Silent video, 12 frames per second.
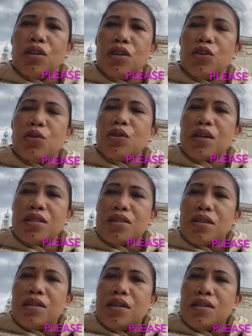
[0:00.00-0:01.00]
Yung
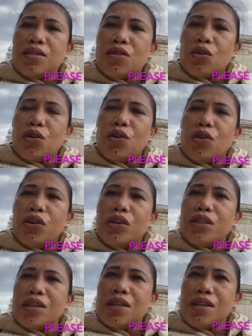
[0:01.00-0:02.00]
residence or
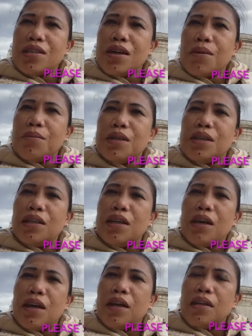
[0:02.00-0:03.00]
sinasabi
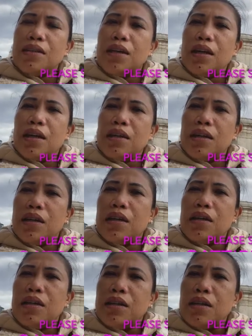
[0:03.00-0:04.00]
niya, nila na
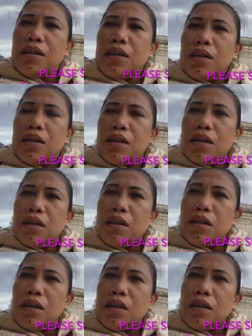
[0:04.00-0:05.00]

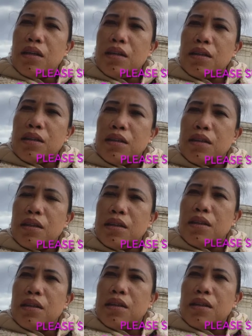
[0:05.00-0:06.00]
uh,
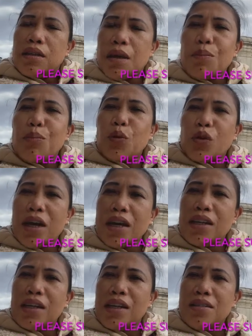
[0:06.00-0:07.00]

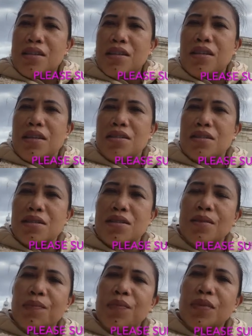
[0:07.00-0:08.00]
temporary residence
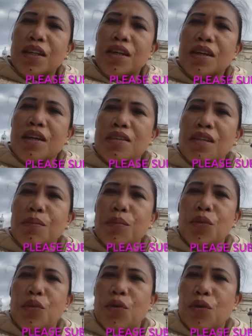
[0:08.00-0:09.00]
kasi
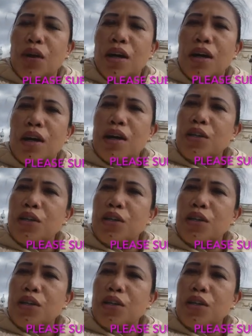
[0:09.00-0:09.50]
po uh,